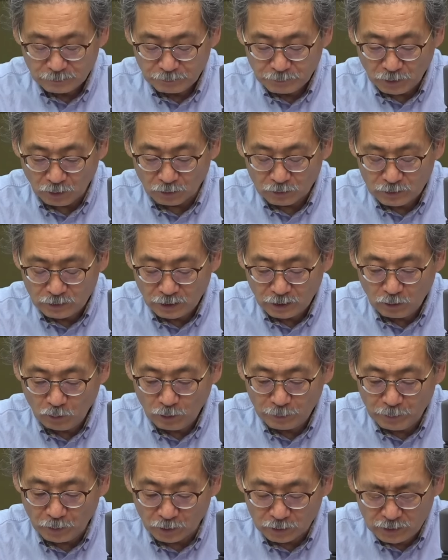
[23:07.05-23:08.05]
이제 명태가
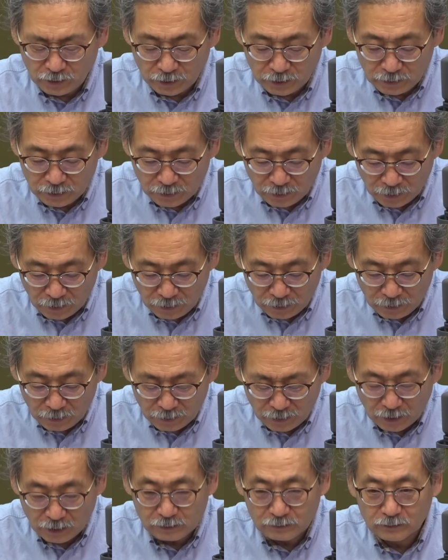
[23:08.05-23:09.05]
왜
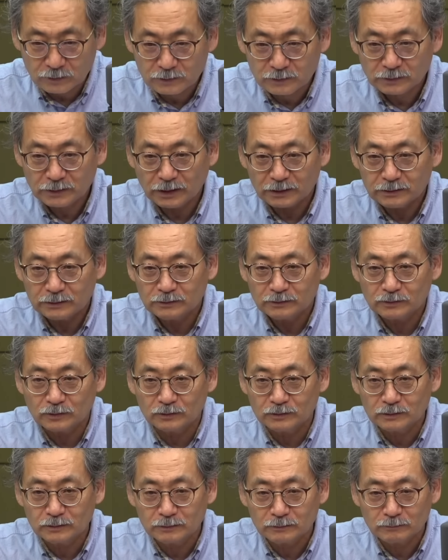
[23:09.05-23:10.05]
명태인가라는 것은 사실은
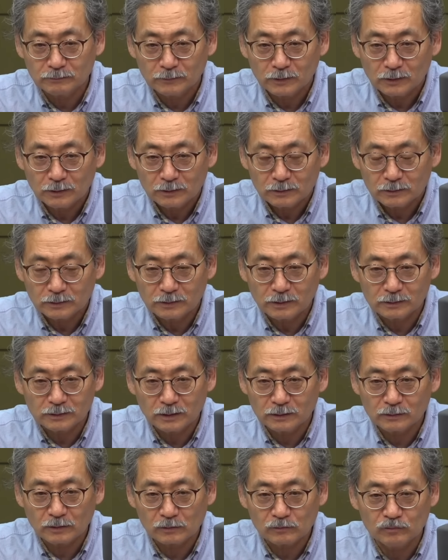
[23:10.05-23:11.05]
저는 어. 그
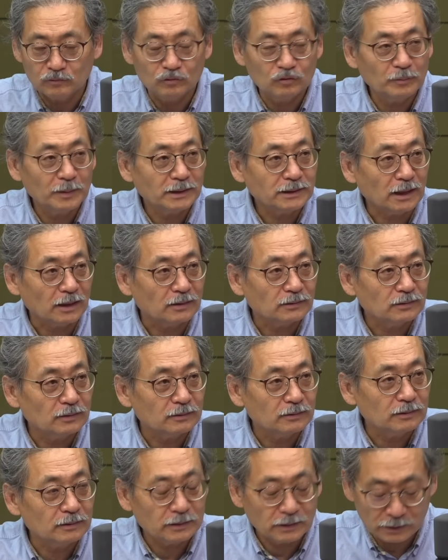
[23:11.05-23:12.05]
당시에는 궁금하지
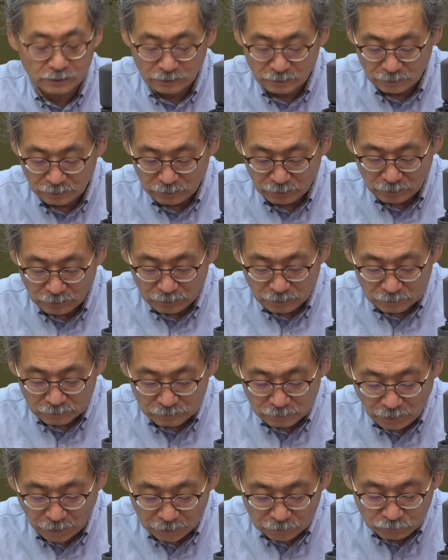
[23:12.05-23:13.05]
않았었는데 예, 예.
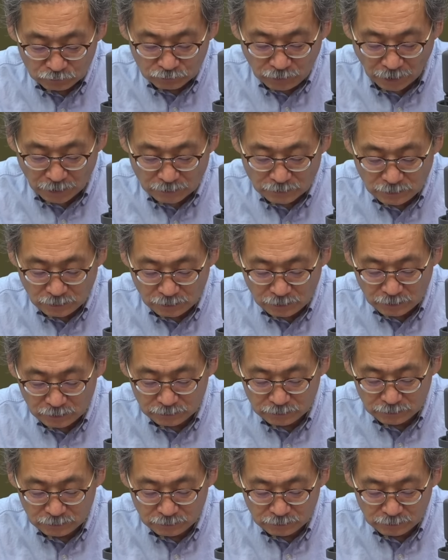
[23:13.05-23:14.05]
가수 강산해
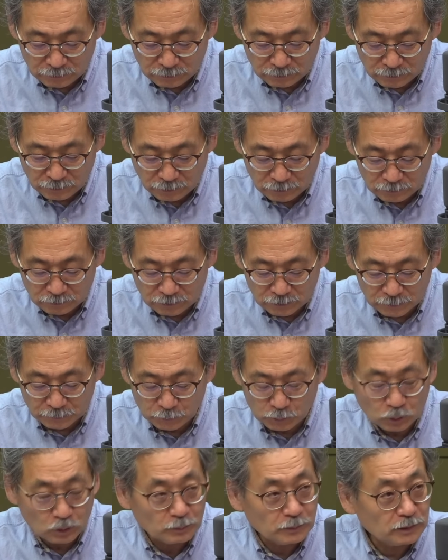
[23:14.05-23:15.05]
씨가 이제
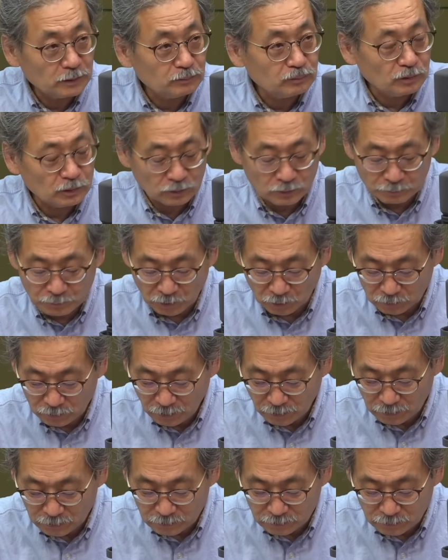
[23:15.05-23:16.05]
읊조리면서 불렀던
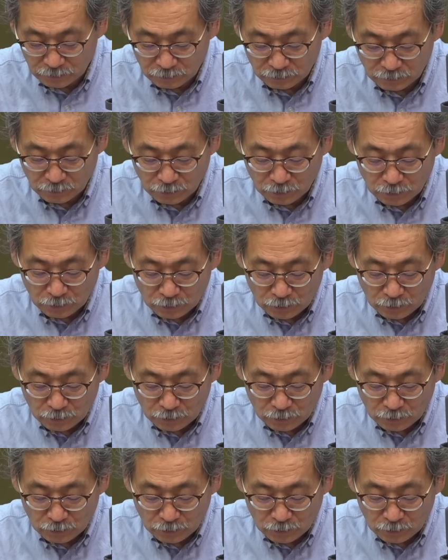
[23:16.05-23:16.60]
명태가 있어요. 그렇죠,